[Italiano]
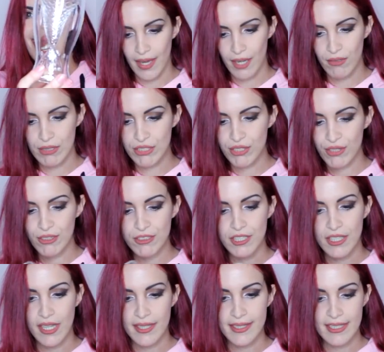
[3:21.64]
Acquisto
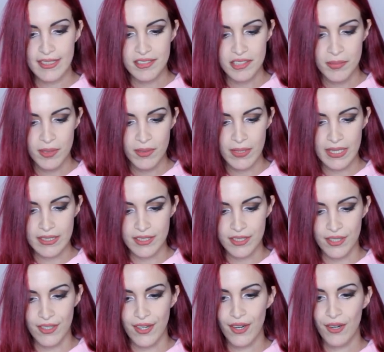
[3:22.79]
consigliatissimo
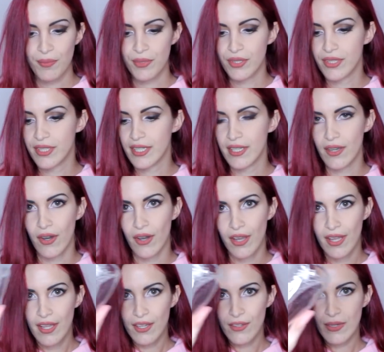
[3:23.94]
questo. Oh mio Dio,
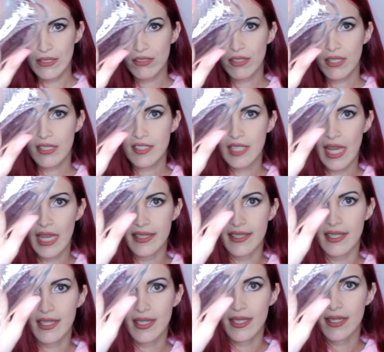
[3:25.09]
quanto sono aesthetic.